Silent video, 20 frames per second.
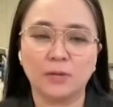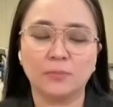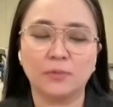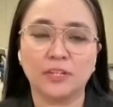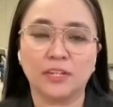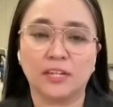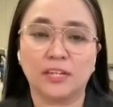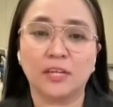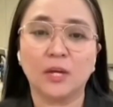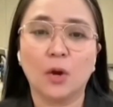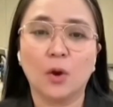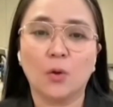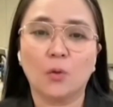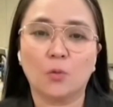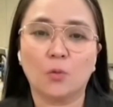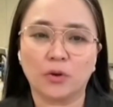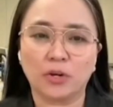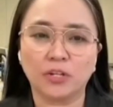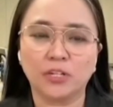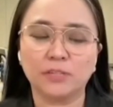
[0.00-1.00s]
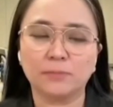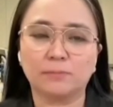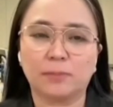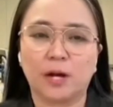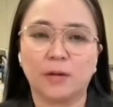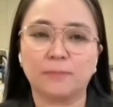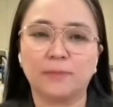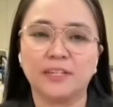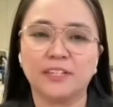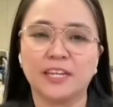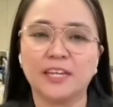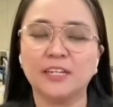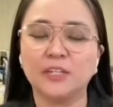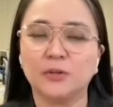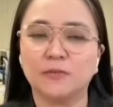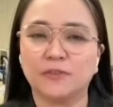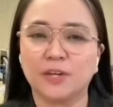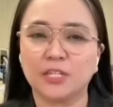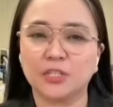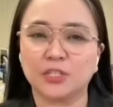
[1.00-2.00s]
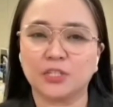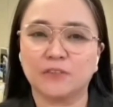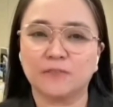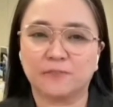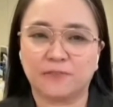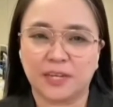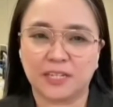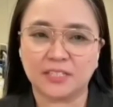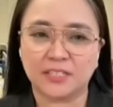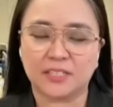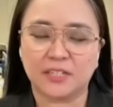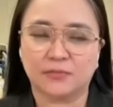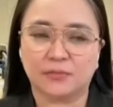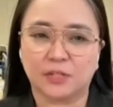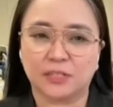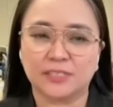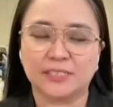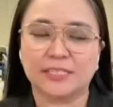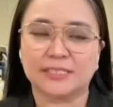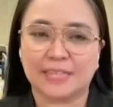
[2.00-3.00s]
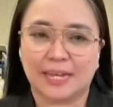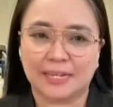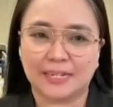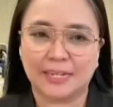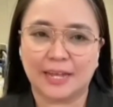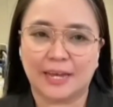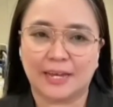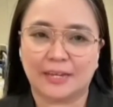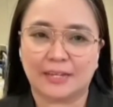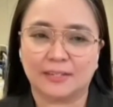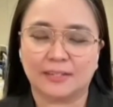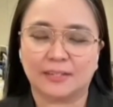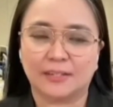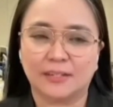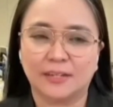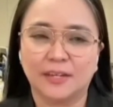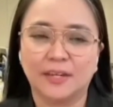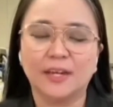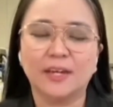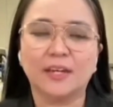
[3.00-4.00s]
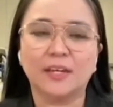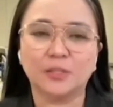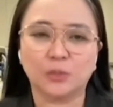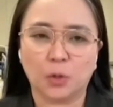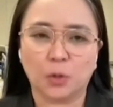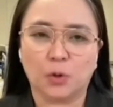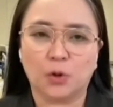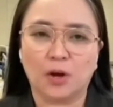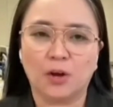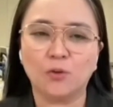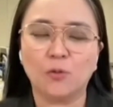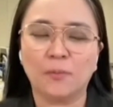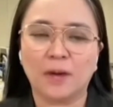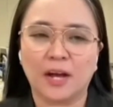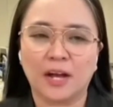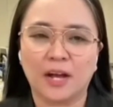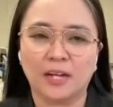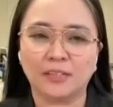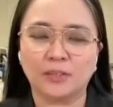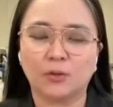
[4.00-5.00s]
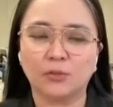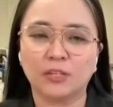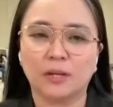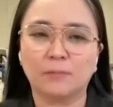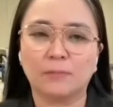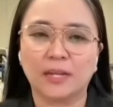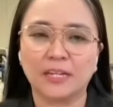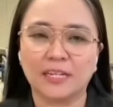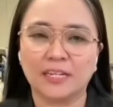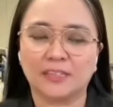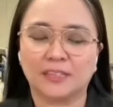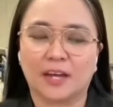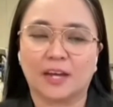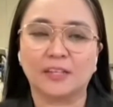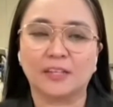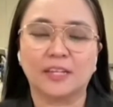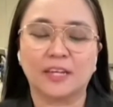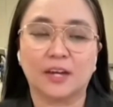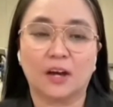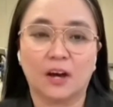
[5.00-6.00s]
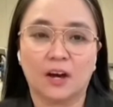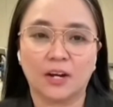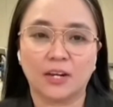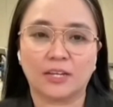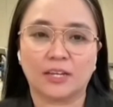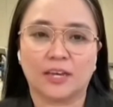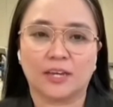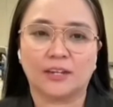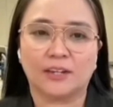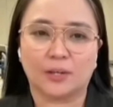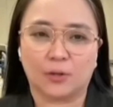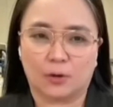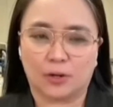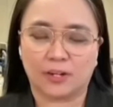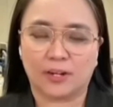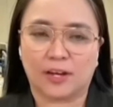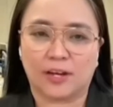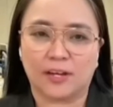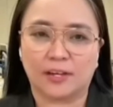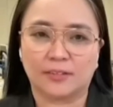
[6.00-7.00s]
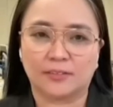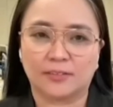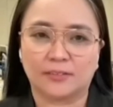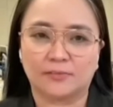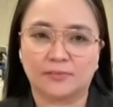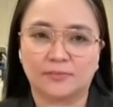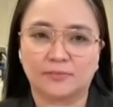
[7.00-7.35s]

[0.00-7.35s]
Harmony World Puppet Innovation Festival sa Thailand. Ito ang umahataw na balita ni RK Liorca.